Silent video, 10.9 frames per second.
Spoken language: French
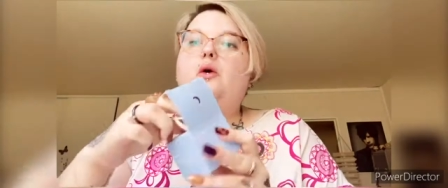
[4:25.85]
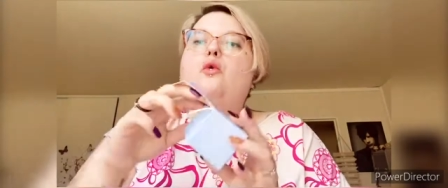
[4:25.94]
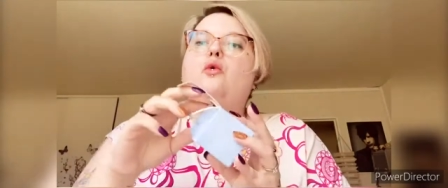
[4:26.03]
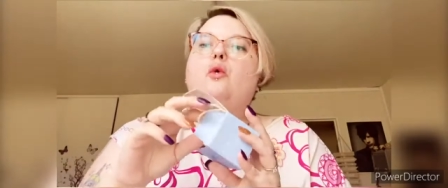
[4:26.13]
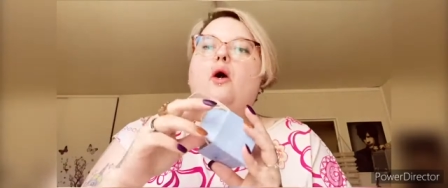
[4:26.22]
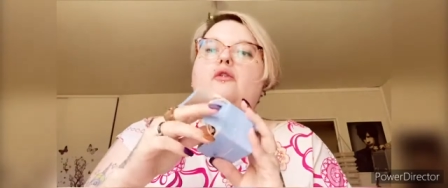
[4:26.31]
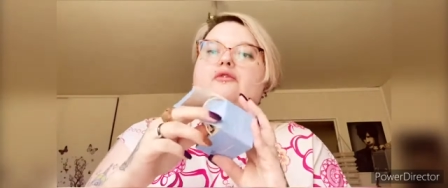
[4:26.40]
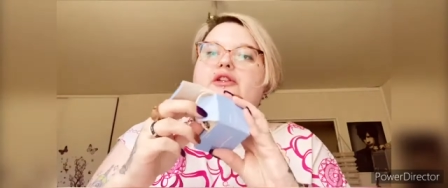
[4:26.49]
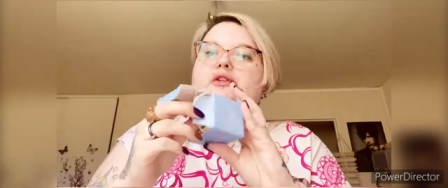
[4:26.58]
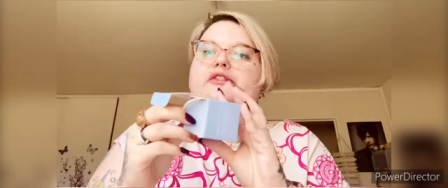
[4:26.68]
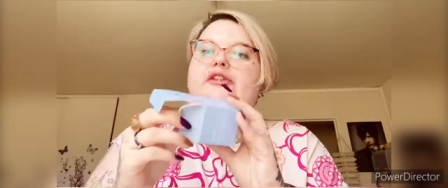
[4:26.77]
On croit, en
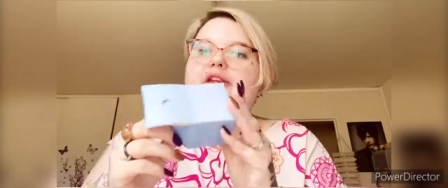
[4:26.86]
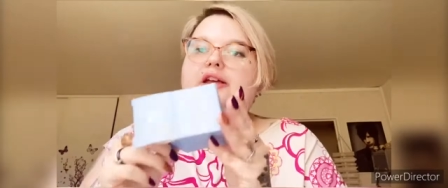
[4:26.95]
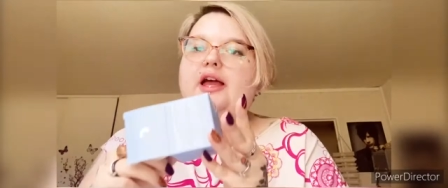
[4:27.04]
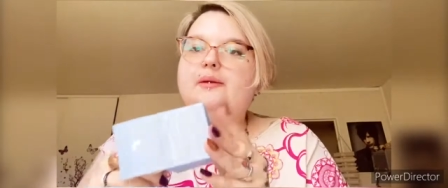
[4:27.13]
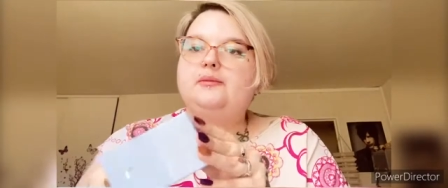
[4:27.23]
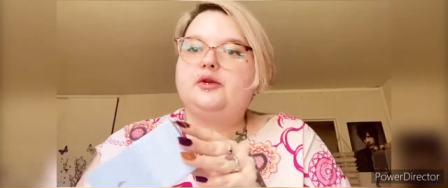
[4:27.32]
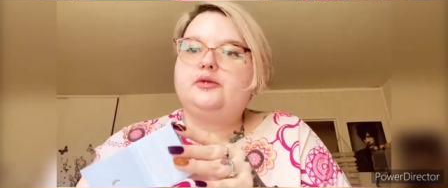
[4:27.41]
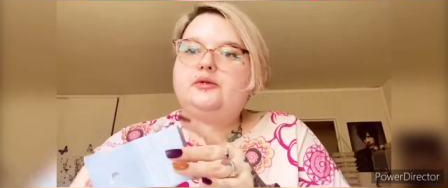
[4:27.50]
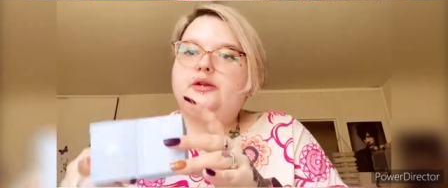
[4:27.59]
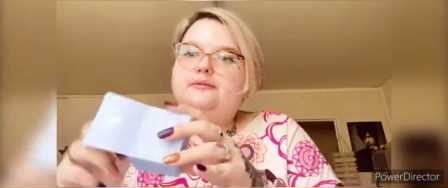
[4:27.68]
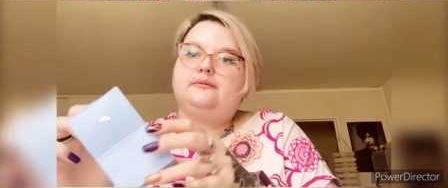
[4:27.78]
fait, que c'est une crème de
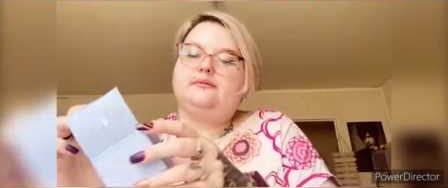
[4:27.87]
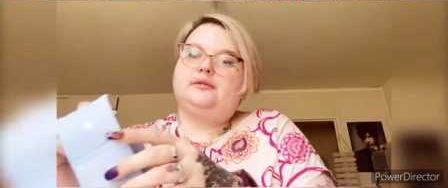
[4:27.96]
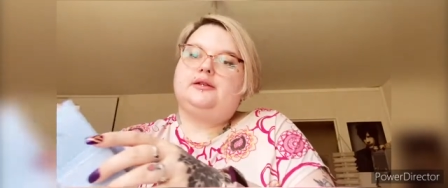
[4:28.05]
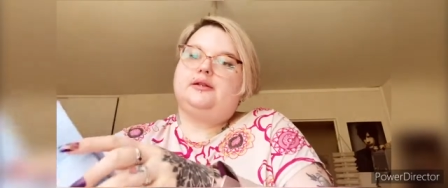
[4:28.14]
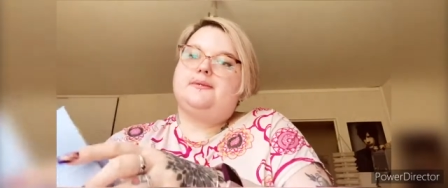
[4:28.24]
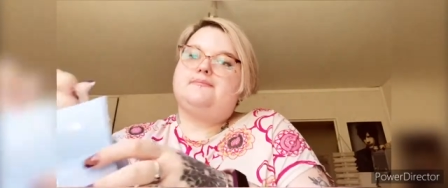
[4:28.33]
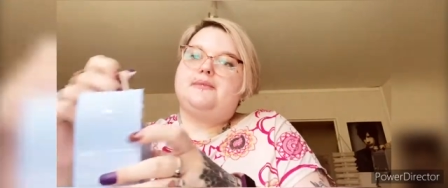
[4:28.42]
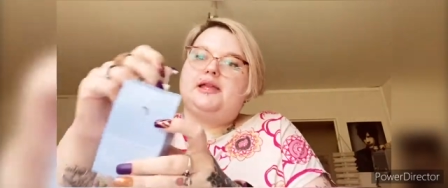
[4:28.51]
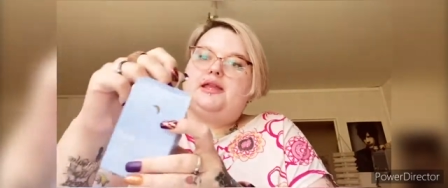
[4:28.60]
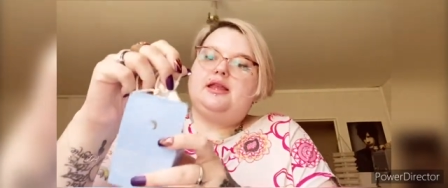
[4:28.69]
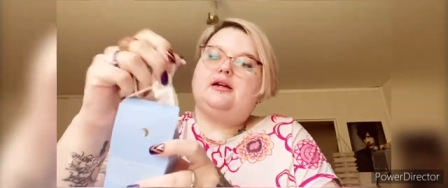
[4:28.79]
nuit.
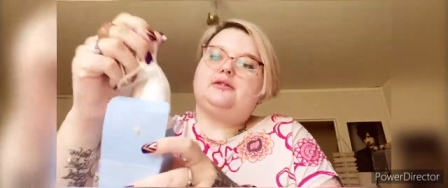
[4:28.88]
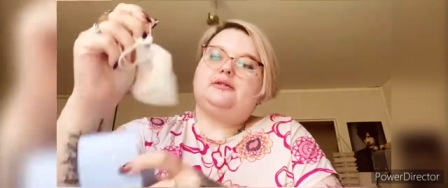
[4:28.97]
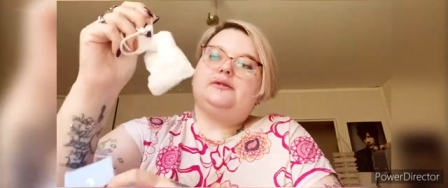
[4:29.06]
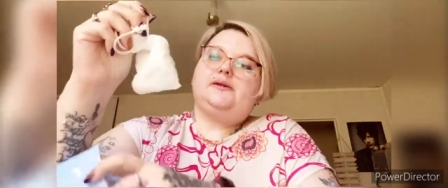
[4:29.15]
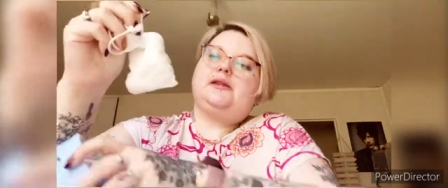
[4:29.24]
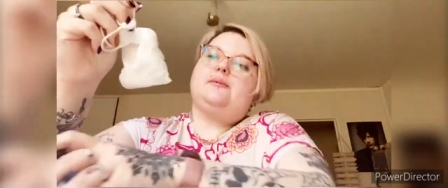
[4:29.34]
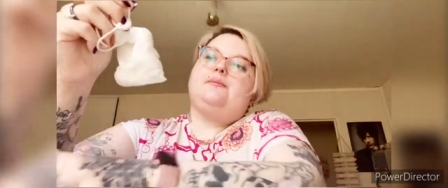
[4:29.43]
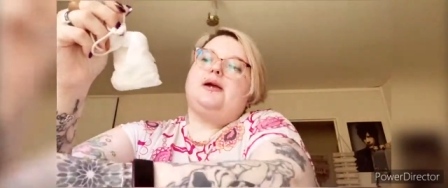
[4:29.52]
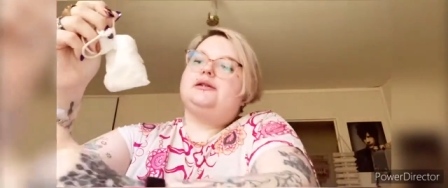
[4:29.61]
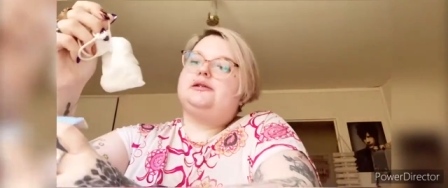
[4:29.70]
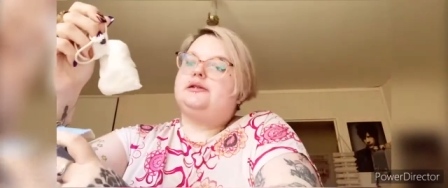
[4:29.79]
Mais non, ce n'est
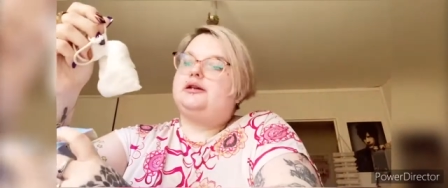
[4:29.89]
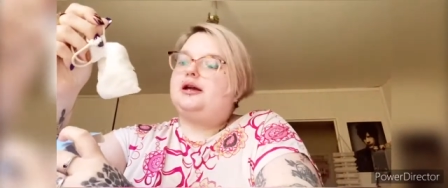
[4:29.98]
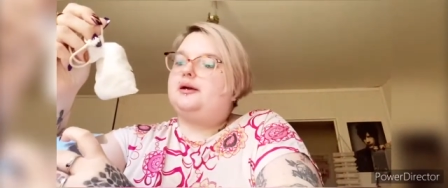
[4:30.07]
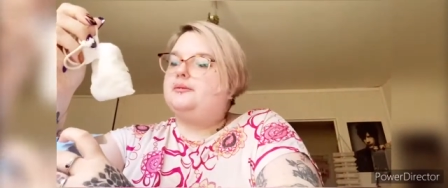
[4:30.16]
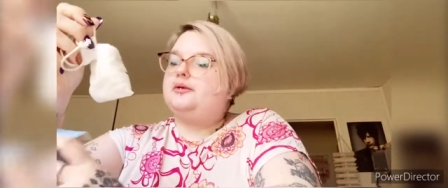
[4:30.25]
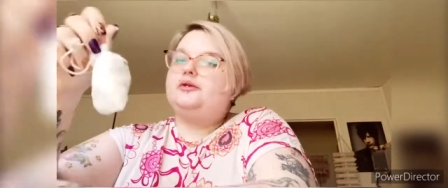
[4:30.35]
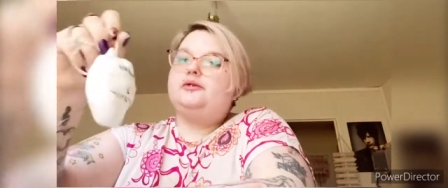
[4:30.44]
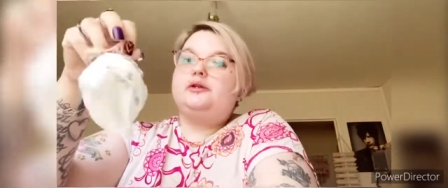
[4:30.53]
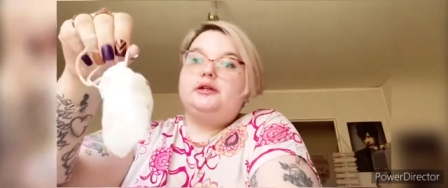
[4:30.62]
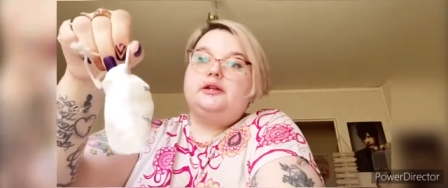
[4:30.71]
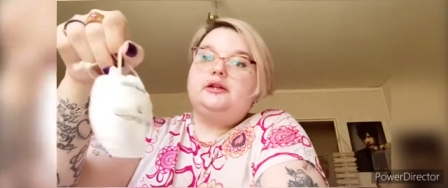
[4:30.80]
pas une crème de nuit.